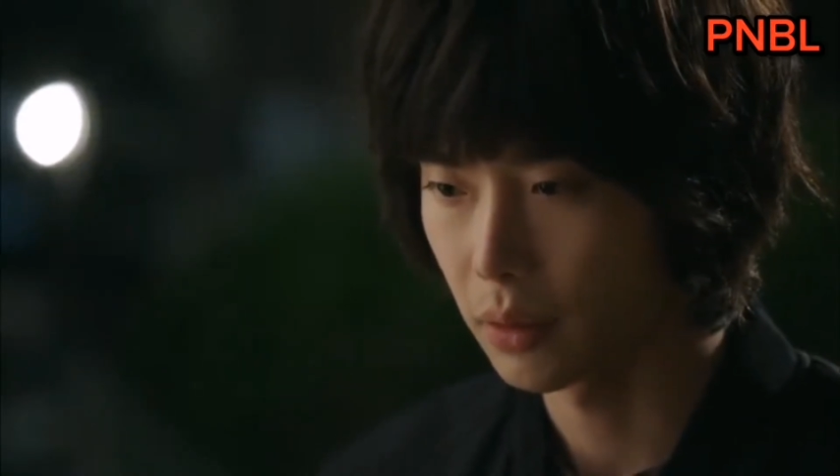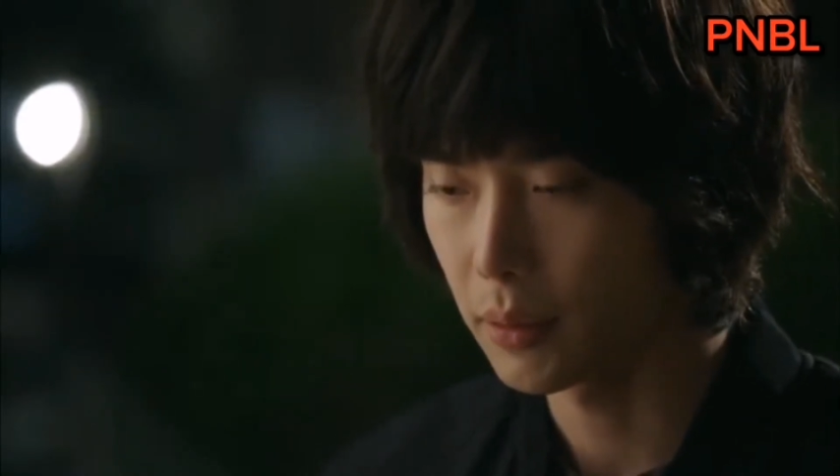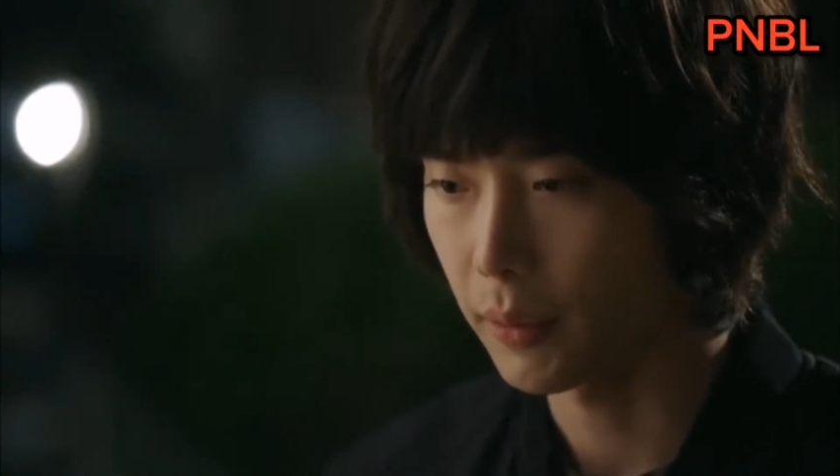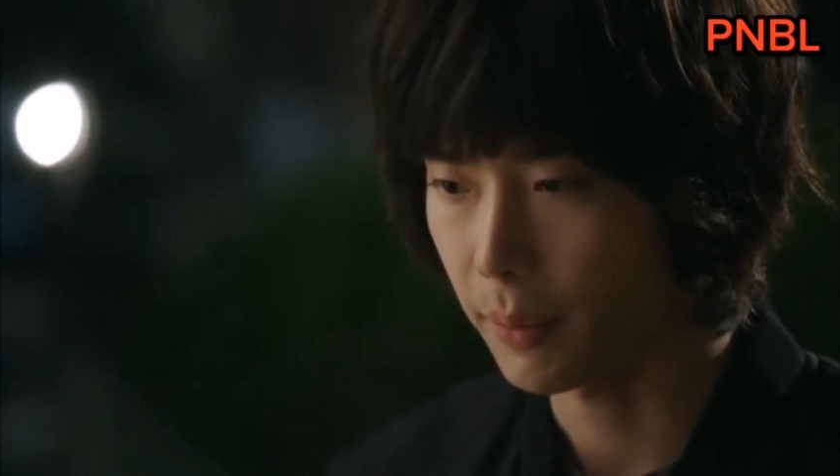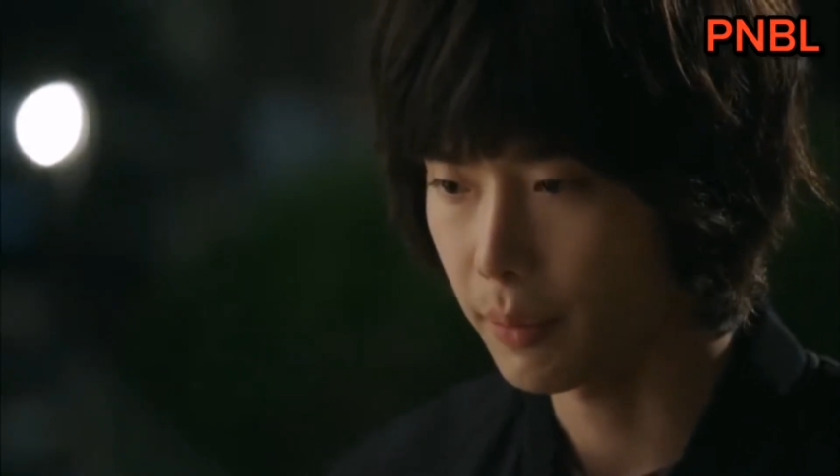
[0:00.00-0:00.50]

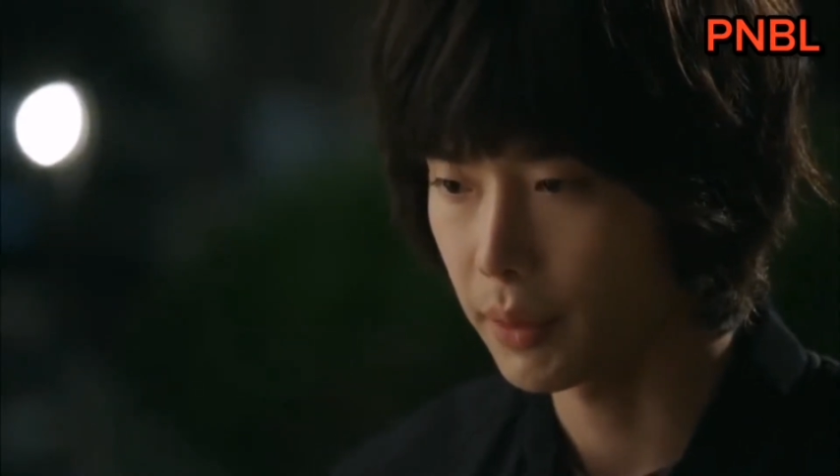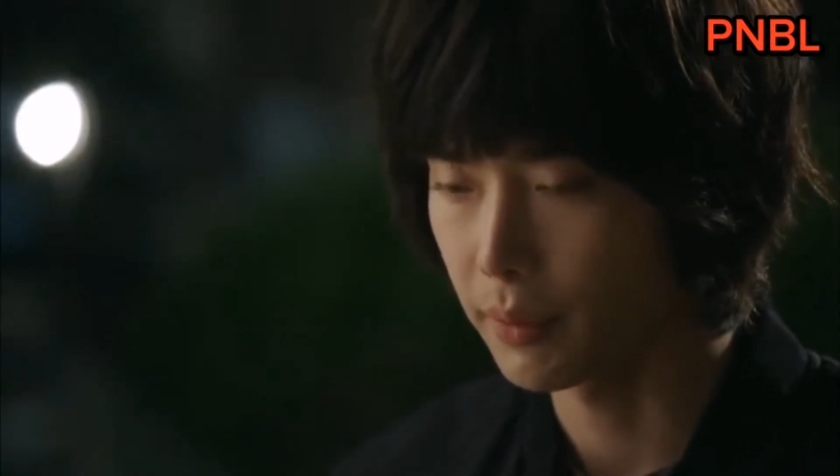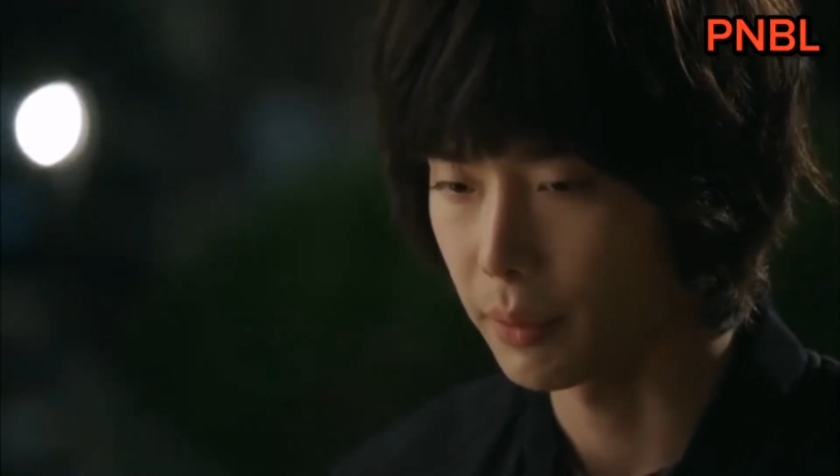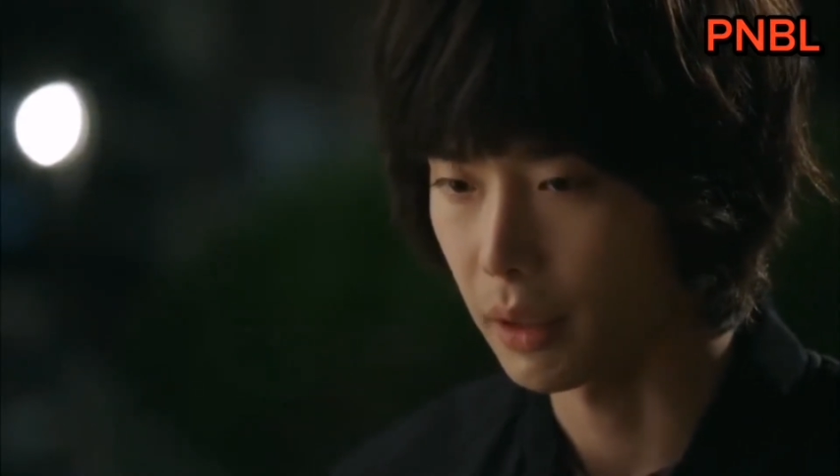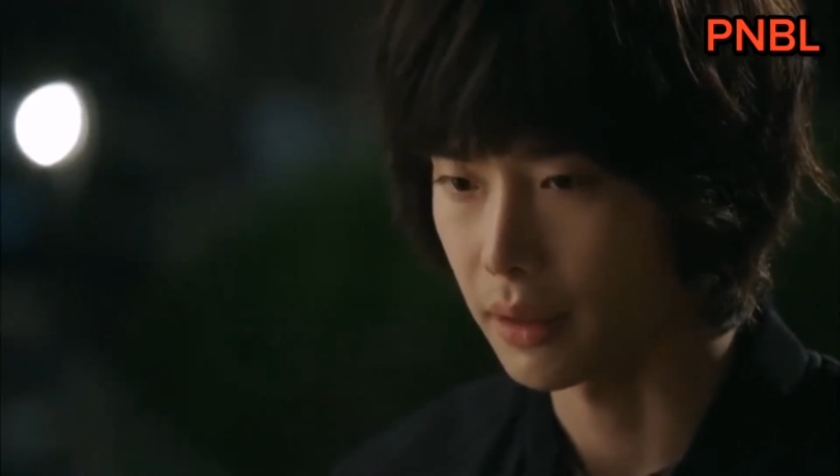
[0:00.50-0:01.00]
Walang
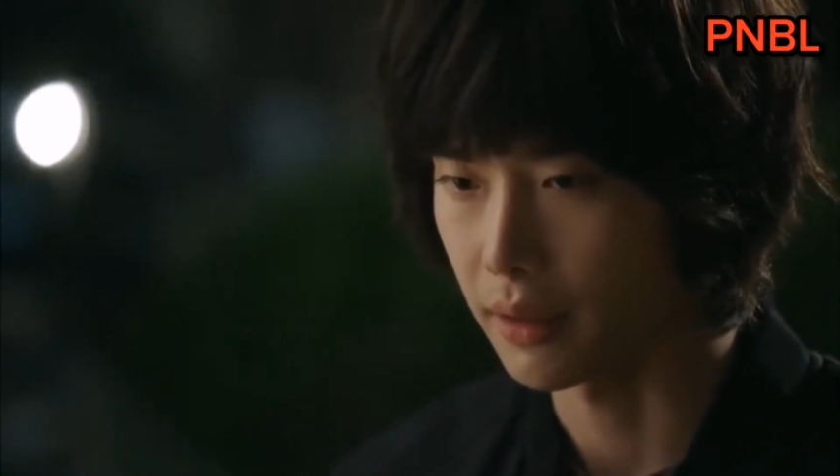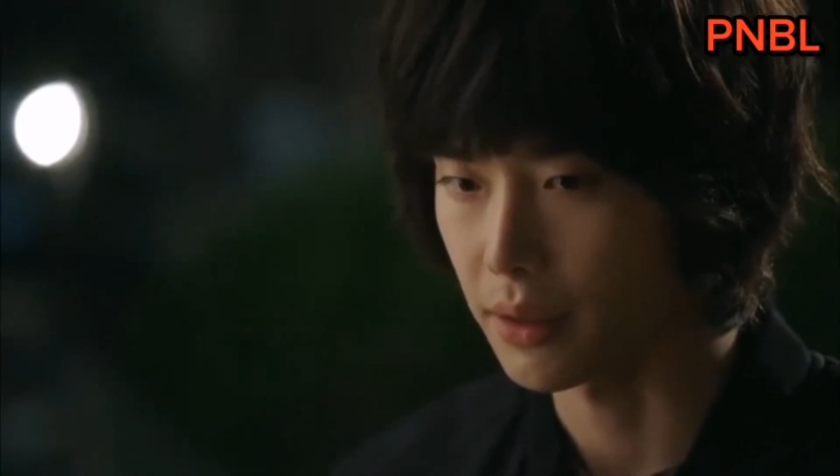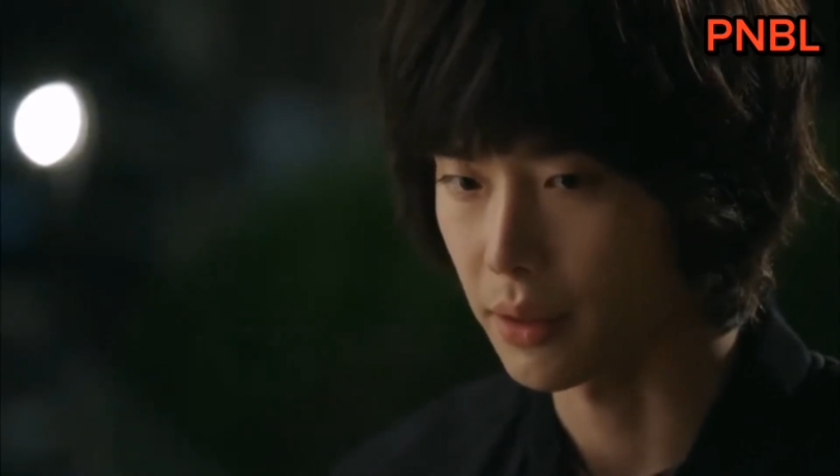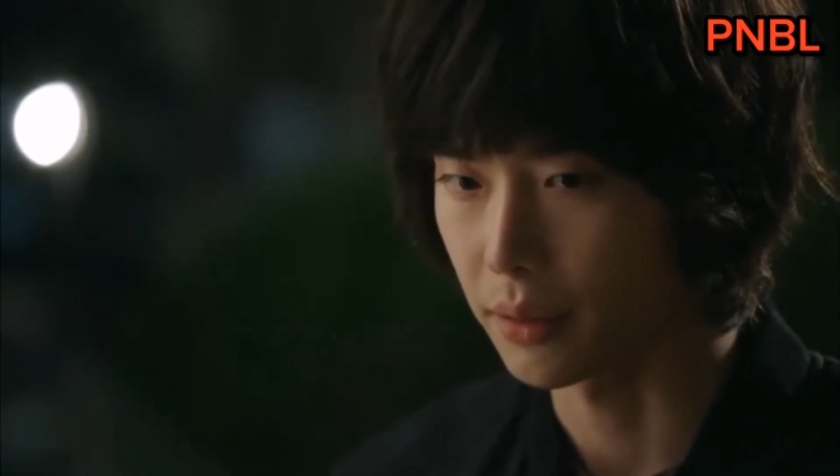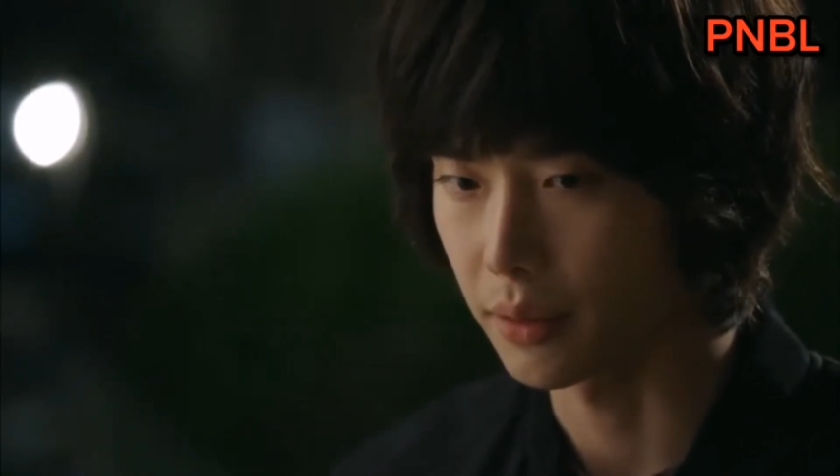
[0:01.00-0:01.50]
ipinagmamalaking
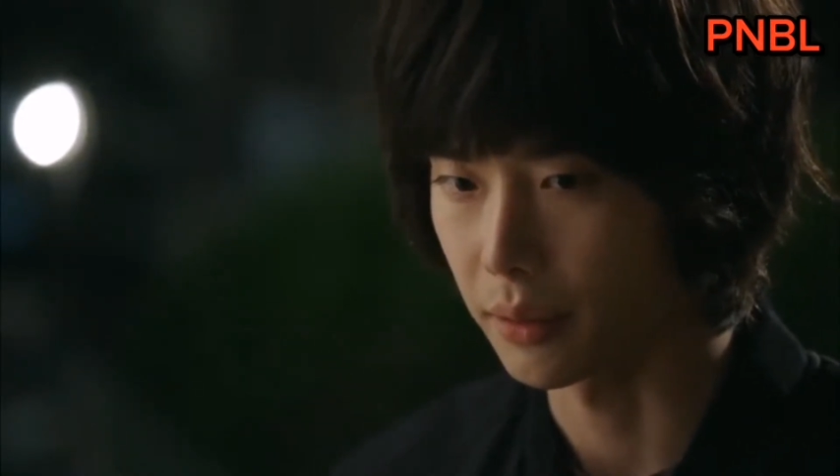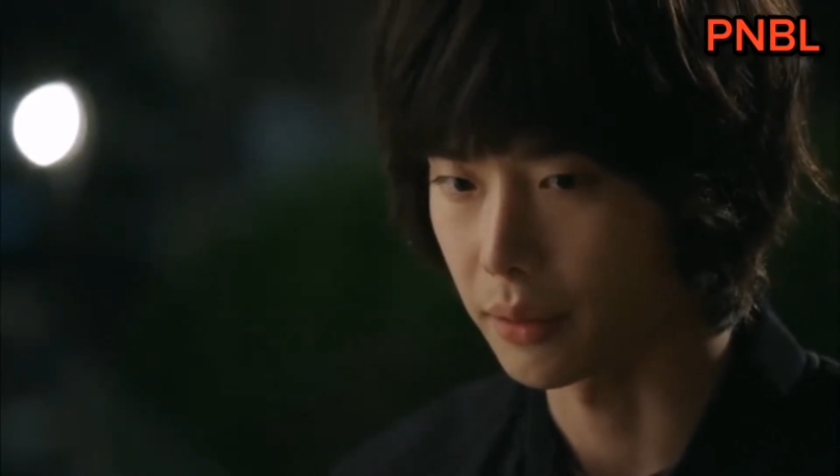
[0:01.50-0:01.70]
pera o